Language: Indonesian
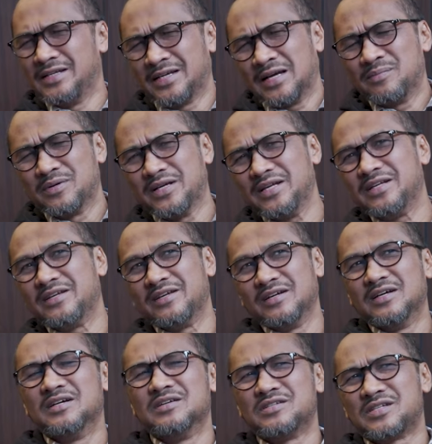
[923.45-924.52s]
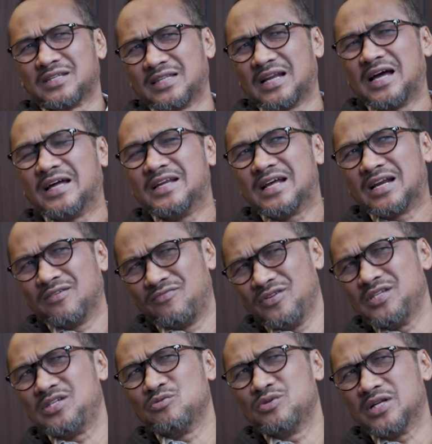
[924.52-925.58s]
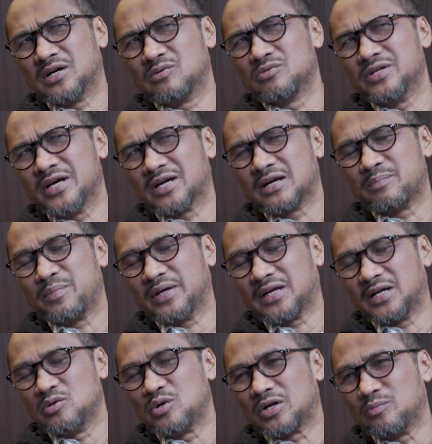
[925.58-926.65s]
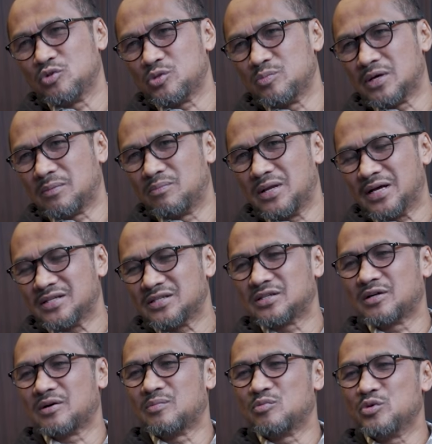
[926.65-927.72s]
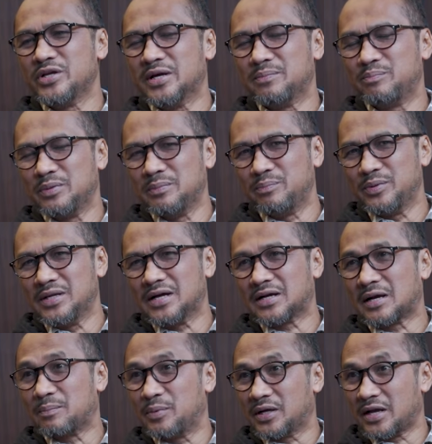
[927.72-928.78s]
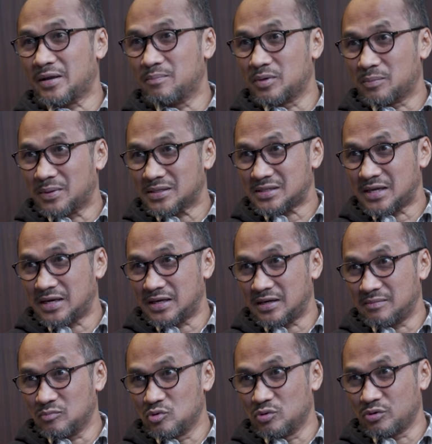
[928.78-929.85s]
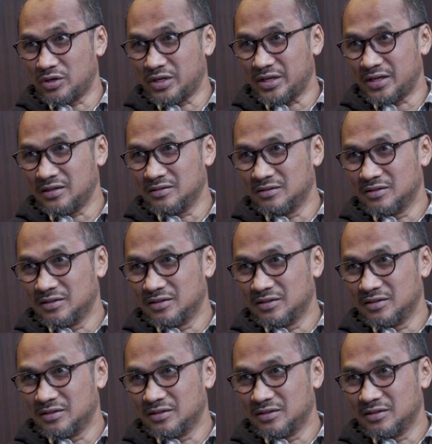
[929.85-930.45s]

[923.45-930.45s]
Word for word: Ini kan begini, setelah ada revisi Undang-Undang KPK 2019, kemudian pimpinan KPK yang bermasalah, Bung Kurnia,